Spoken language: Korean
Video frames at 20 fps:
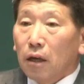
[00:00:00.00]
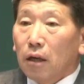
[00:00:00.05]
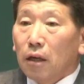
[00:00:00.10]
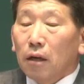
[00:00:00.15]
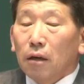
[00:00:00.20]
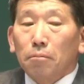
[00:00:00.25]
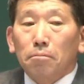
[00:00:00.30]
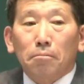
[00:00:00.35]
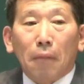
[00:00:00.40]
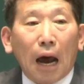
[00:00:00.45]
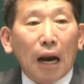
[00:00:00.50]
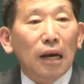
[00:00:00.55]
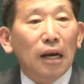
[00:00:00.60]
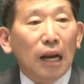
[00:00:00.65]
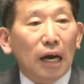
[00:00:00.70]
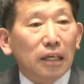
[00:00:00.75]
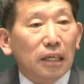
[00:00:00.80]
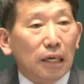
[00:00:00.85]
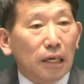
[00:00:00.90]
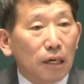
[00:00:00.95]

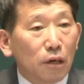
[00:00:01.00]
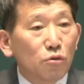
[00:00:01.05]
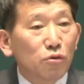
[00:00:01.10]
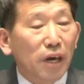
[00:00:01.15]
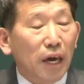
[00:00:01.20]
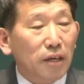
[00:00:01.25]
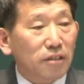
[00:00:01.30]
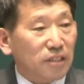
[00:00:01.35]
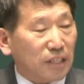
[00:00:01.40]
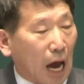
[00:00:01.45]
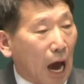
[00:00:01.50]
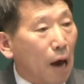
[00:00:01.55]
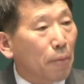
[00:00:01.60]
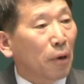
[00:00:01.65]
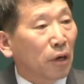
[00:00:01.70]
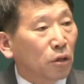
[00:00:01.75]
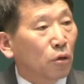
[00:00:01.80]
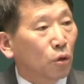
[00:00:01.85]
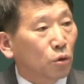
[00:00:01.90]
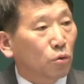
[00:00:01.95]
말라기 이후에
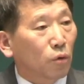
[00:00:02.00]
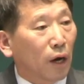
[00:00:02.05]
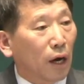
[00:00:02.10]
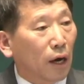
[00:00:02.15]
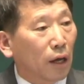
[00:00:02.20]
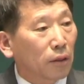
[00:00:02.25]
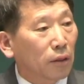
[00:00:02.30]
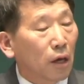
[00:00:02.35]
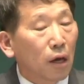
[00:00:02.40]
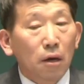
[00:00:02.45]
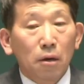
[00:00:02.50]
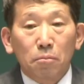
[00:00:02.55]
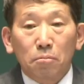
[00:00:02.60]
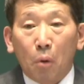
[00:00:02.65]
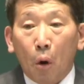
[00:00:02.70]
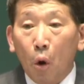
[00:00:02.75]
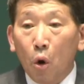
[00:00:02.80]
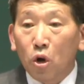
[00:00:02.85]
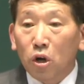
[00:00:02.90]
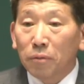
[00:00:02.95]
400년 동안
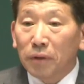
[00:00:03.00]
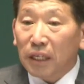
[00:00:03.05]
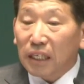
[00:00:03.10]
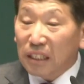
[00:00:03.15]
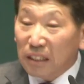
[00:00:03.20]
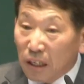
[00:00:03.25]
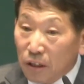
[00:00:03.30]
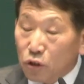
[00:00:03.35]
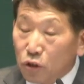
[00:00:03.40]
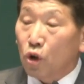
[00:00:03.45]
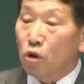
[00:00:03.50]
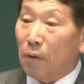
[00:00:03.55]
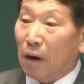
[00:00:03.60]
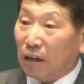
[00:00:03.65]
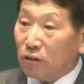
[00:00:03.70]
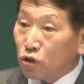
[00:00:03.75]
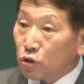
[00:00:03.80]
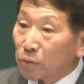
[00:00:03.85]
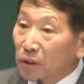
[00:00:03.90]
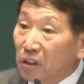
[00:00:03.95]
복음이 끊어지고
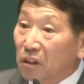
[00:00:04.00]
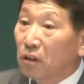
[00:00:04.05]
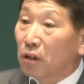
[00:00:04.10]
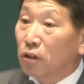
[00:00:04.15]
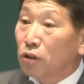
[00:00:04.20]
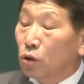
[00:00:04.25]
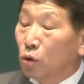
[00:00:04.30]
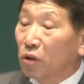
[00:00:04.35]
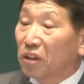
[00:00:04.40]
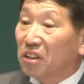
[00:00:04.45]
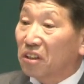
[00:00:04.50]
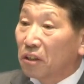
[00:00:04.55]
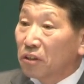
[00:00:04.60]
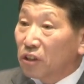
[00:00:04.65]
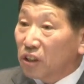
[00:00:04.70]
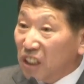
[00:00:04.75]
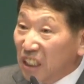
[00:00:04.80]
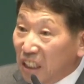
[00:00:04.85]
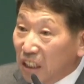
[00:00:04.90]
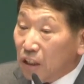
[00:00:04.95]
말씀이 끊어지고
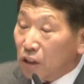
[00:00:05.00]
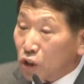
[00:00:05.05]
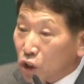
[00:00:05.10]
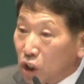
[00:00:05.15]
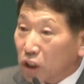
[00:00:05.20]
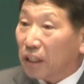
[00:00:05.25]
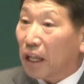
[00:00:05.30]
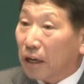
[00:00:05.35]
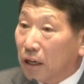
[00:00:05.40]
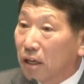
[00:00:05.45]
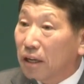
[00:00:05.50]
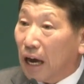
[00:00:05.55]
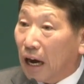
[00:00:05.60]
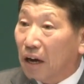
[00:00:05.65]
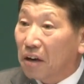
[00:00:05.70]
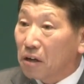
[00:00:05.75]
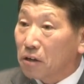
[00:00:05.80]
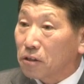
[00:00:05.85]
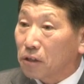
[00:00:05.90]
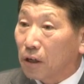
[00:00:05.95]
있던 이 시대를
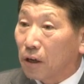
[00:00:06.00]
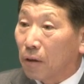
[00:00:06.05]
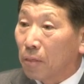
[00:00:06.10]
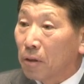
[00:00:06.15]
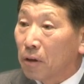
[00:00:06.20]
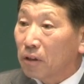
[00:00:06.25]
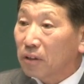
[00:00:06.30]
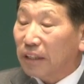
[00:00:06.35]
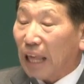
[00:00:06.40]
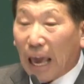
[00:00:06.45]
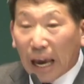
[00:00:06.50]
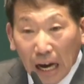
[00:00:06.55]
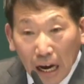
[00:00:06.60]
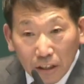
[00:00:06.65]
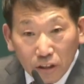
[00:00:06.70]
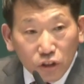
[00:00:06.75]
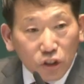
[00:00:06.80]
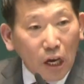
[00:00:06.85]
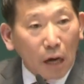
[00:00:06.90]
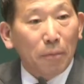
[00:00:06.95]
향하여서
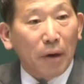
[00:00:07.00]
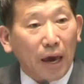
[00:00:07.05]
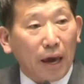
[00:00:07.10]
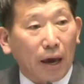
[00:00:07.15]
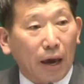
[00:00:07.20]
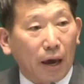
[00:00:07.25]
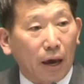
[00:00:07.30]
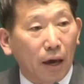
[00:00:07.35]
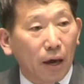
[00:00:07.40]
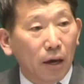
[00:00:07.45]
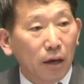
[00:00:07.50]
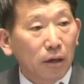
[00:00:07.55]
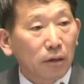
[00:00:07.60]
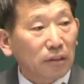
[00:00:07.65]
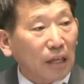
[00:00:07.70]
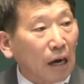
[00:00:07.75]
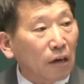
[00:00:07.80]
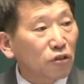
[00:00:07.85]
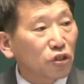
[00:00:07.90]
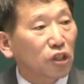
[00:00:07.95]
때가 참에
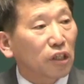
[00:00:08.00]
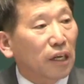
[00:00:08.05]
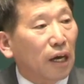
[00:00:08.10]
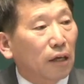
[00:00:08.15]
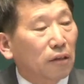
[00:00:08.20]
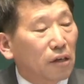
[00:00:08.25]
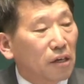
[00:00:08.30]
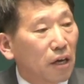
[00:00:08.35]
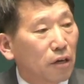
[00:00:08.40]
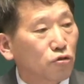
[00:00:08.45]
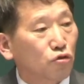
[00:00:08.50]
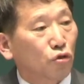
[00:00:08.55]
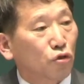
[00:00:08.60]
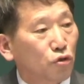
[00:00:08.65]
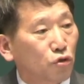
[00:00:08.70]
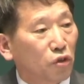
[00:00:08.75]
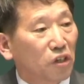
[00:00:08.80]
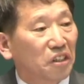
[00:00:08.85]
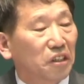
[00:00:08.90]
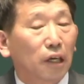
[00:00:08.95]
당신의 아들 예수
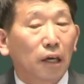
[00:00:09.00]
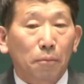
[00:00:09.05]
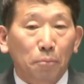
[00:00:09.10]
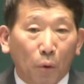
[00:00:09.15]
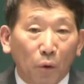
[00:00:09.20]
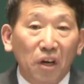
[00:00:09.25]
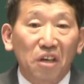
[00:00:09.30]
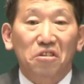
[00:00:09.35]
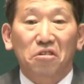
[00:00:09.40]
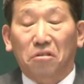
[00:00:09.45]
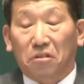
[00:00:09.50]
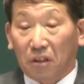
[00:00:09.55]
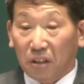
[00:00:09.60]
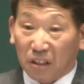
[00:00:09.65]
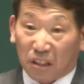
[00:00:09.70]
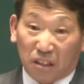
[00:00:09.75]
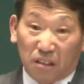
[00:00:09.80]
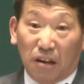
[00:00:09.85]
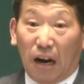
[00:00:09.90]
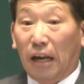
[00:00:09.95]
그리스도를 이 땅에
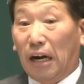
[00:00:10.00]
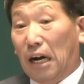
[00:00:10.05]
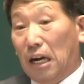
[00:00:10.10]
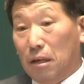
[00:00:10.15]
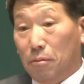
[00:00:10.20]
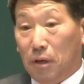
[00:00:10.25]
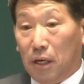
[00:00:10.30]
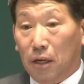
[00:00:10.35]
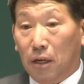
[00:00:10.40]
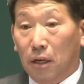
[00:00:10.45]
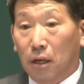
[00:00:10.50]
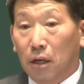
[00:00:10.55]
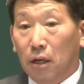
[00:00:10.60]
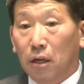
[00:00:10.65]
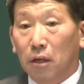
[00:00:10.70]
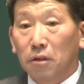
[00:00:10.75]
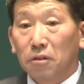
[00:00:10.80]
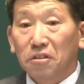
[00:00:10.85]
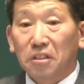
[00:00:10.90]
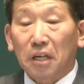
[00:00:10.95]
보내셨던 그 하나님이
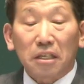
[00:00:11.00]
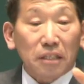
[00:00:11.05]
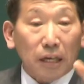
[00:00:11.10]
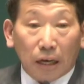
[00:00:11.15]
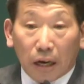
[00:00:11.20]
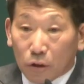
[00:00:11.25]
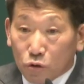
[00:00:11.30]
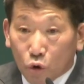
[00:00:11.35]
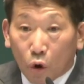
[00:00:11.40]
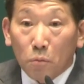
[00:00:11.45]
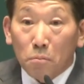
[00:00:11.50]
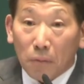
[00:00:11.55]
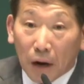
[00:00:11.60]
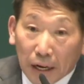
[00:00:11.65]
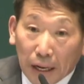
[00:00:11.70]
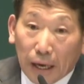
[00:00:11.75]
세상의 종말에